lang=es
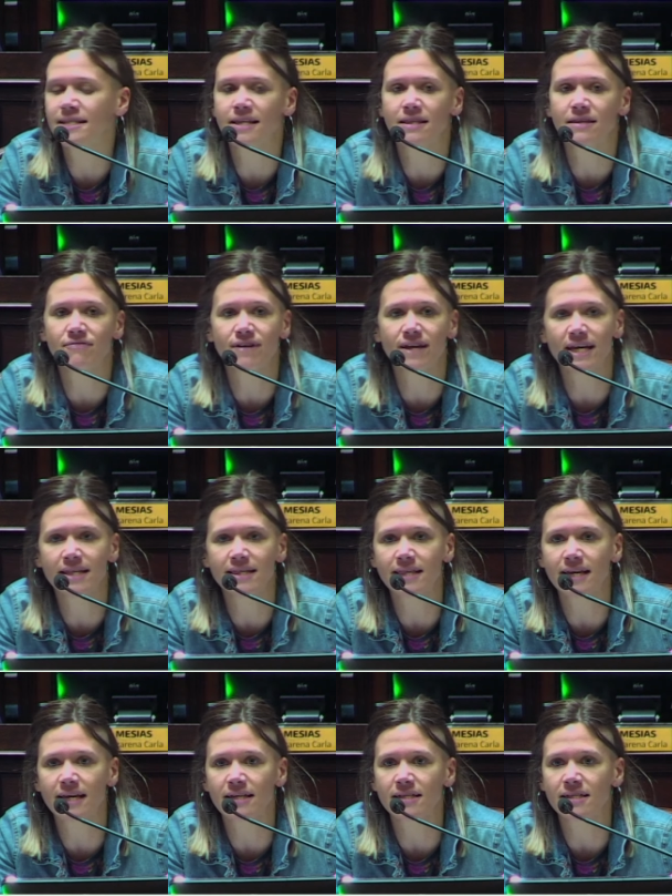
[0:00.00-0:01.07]
en
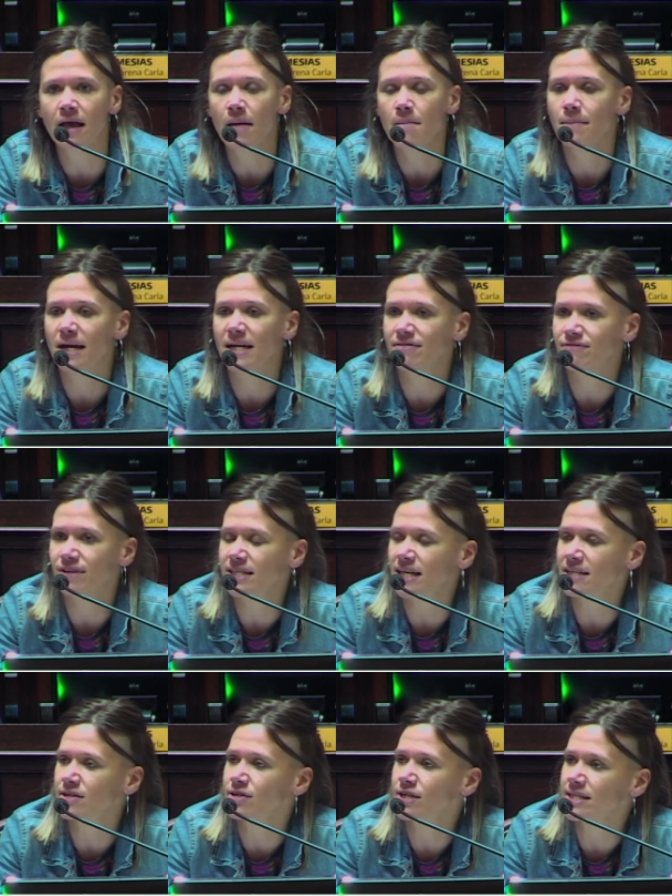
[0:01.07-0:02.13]
diferentes
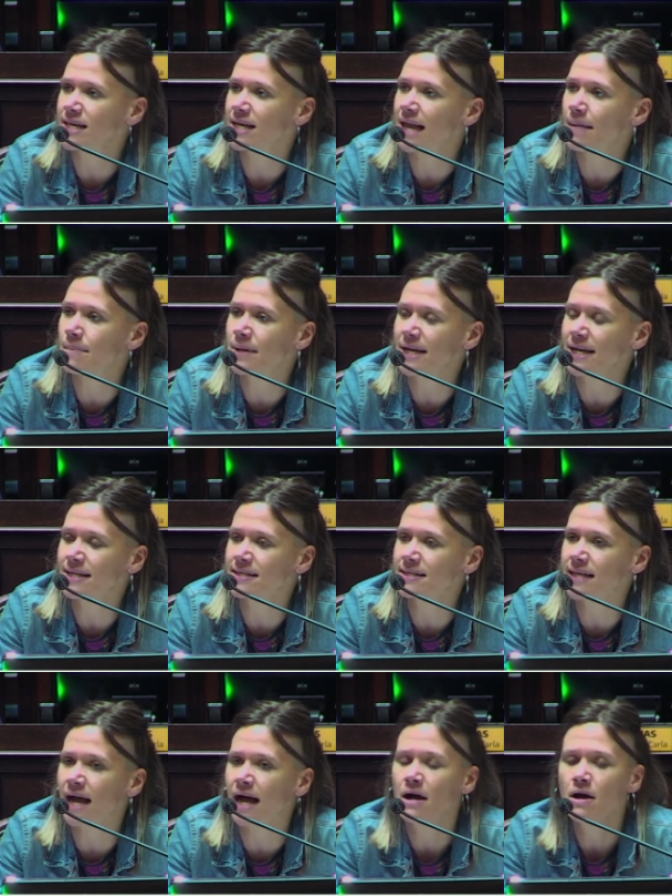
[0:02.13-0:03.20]
manifestaciones en la
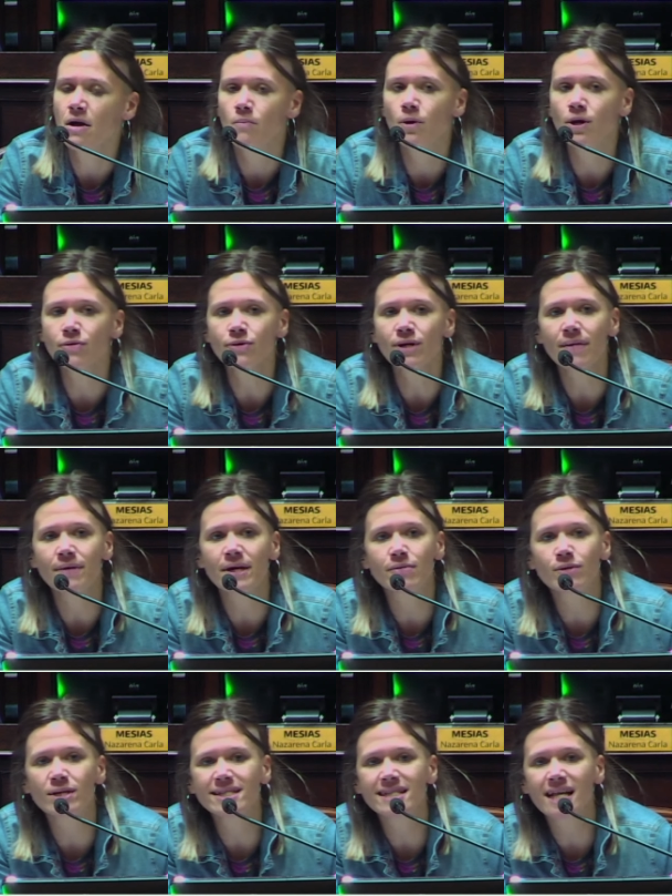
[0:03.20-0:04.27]
prensa. Bueno, una
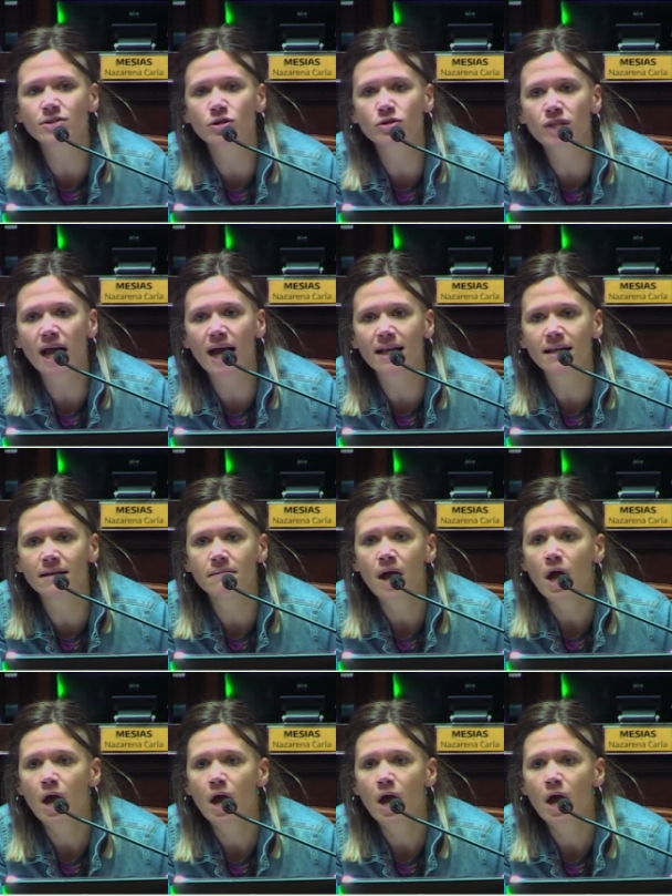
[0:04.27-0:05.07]
vergüenza total.